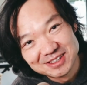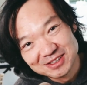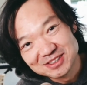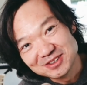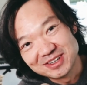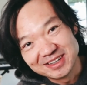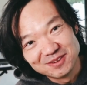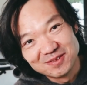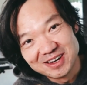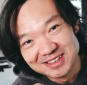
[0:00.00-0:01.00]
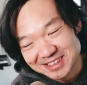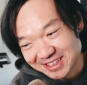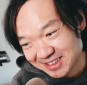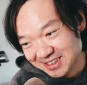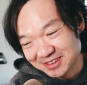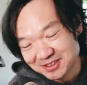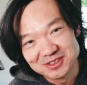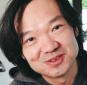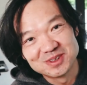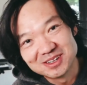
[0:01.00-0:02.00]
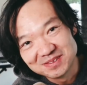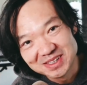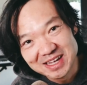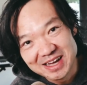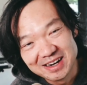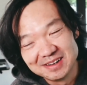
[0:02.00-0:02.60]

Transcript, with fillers: Sorry，忘了这个最重要的平台了。